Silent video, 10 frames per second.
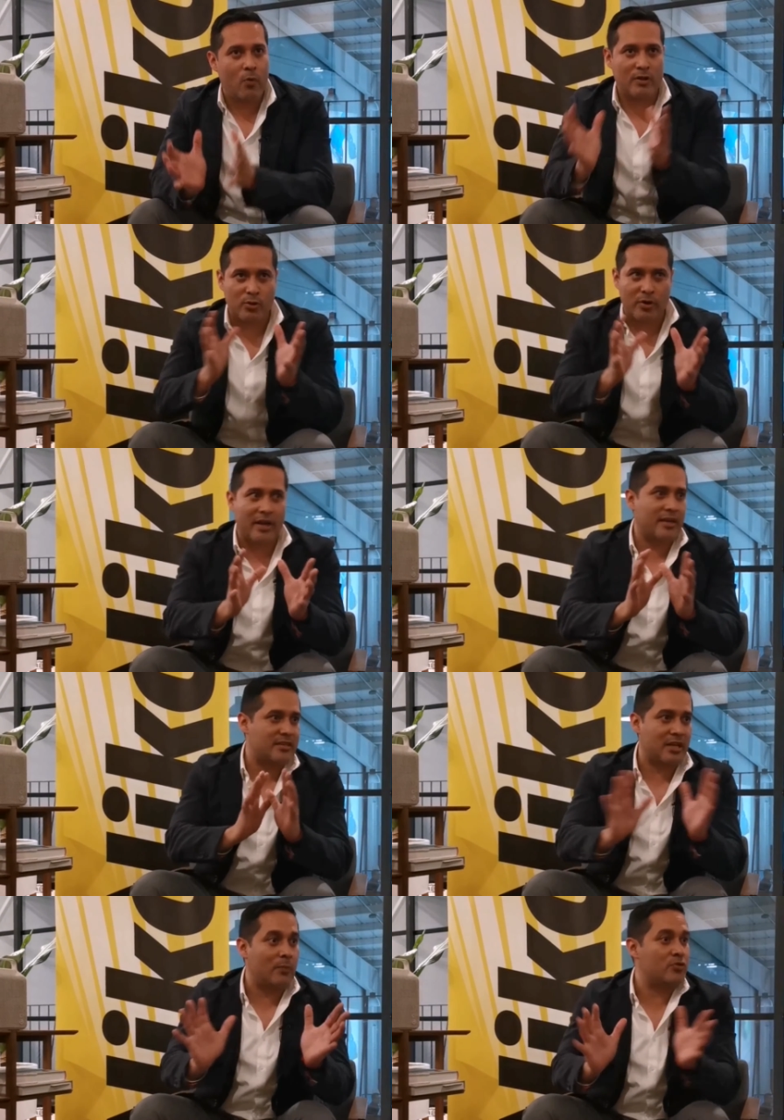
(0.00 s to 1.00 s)
4K
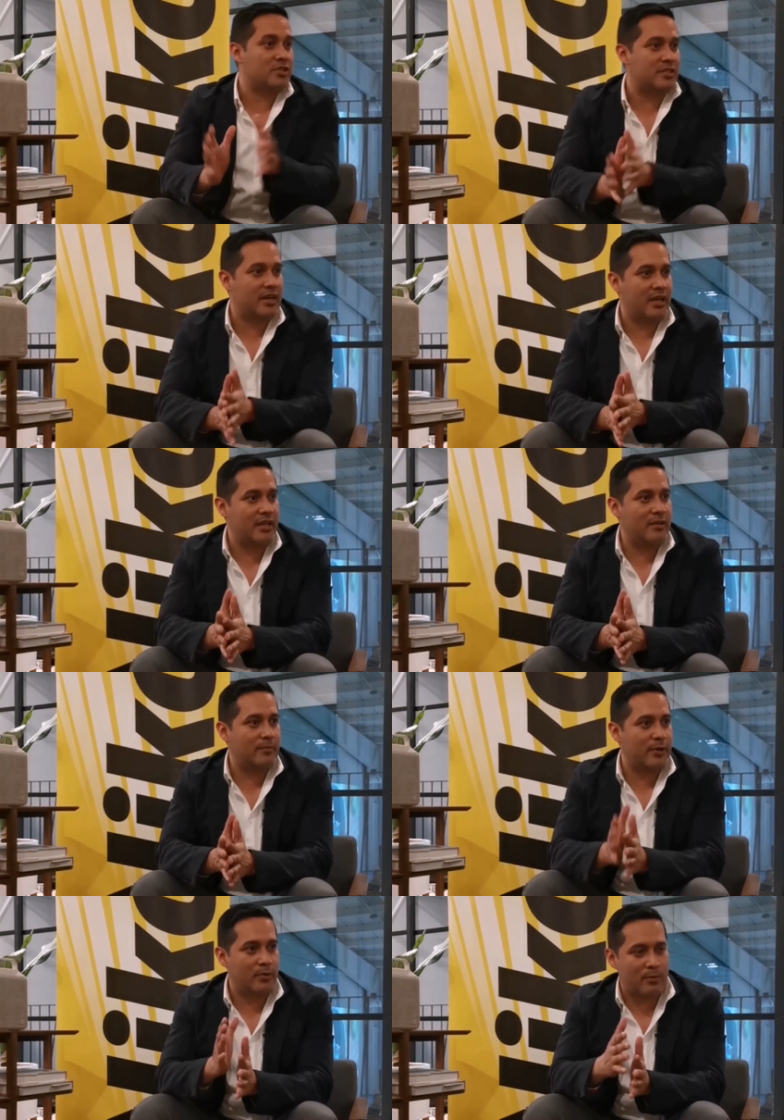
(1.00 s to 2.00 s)
quisiéramos estar ahí,
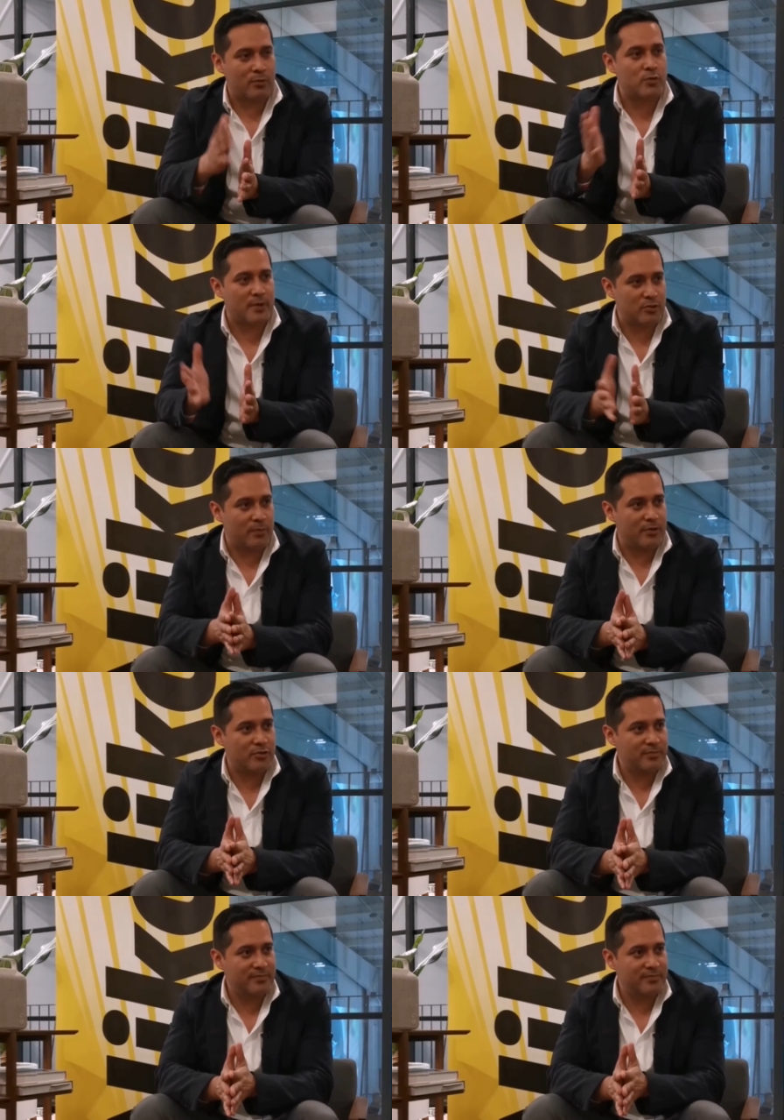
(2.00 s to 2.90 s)
pero vamos paso a paso.